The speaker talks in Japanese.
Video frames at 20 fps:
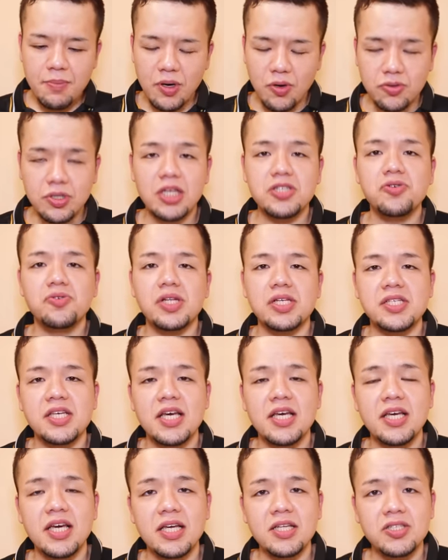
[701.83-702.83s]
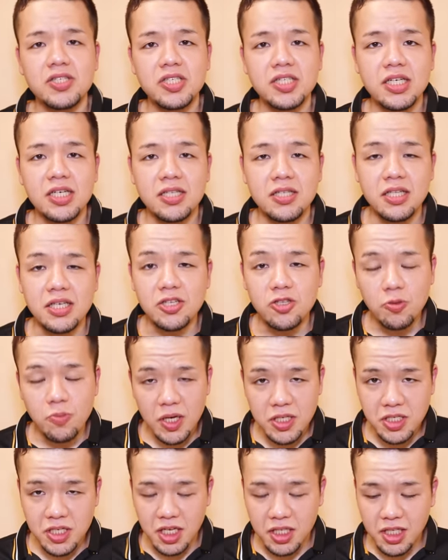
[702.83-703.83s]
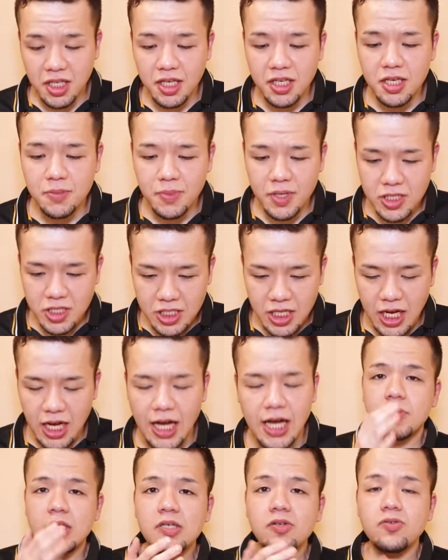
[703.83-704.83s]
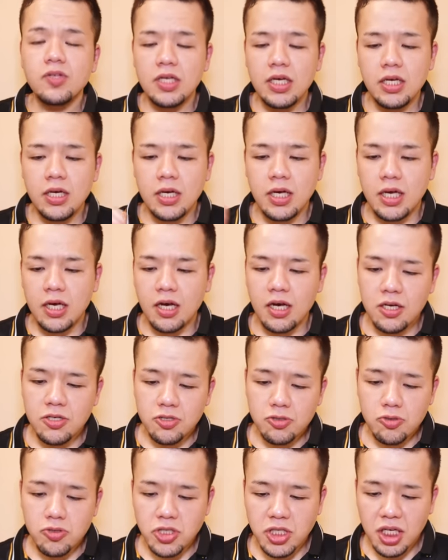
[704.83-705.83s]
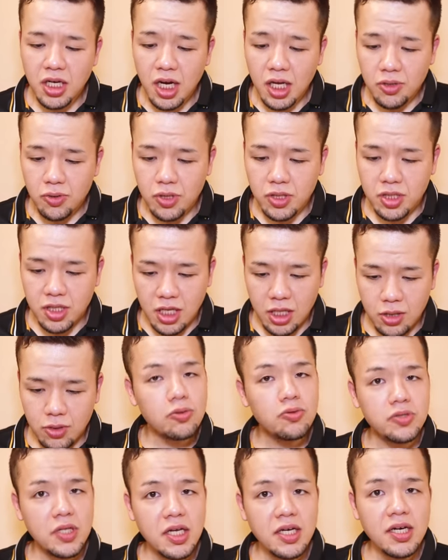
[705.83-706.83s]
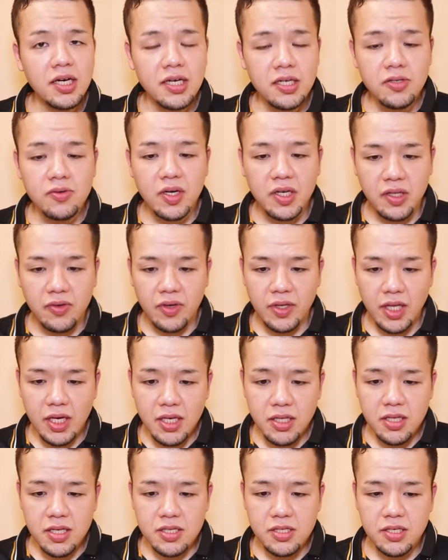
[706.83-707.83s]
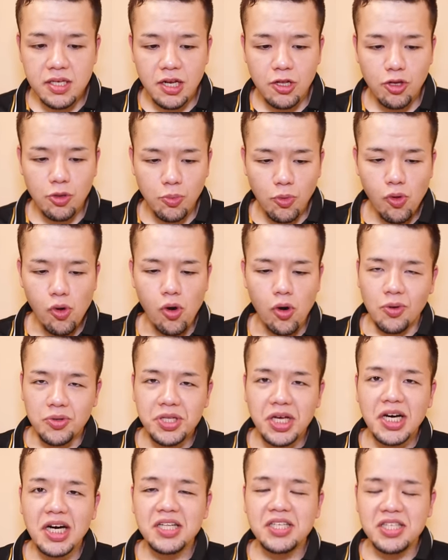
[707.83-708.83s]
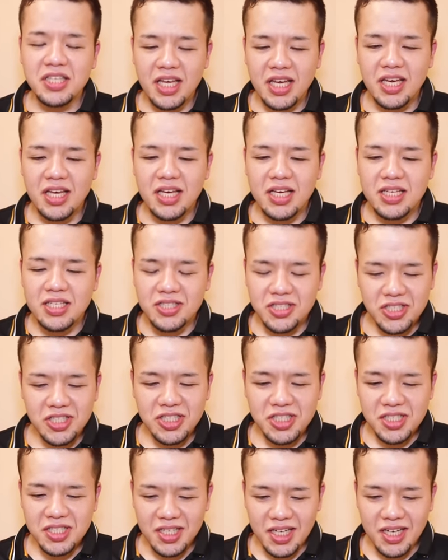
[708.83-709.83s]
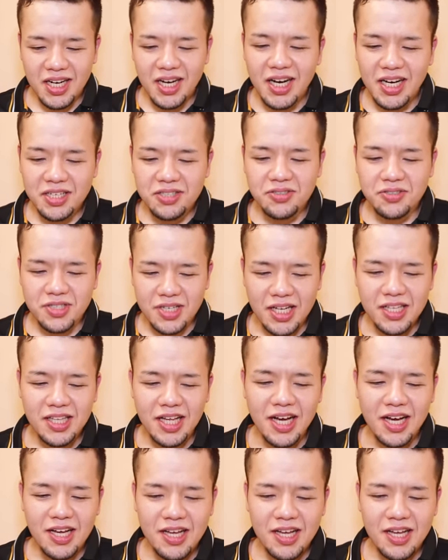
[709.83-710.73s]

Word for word: まあ、同じような制限時間で挑ませていただきました。なので、えー、完食したからといってね、得点があるわけではないんですけれども、お腹にね、自信がある方、